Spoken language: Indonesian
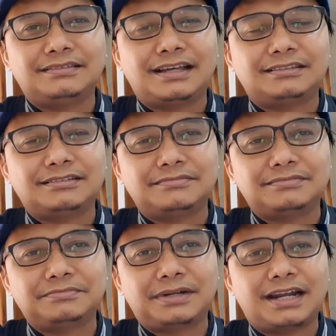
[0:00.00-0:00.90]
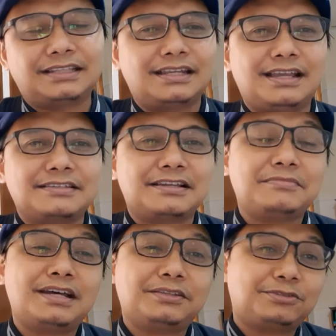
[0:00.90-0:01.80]
atau peralatan yang
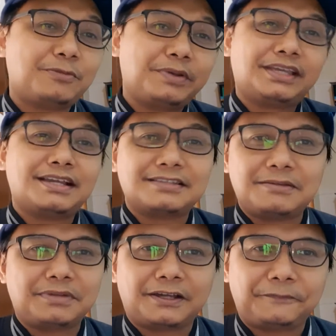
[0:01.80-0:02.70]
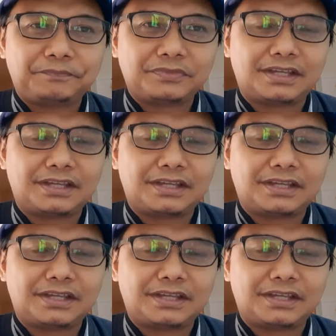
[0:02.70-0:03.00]
sama atau topik yang sama,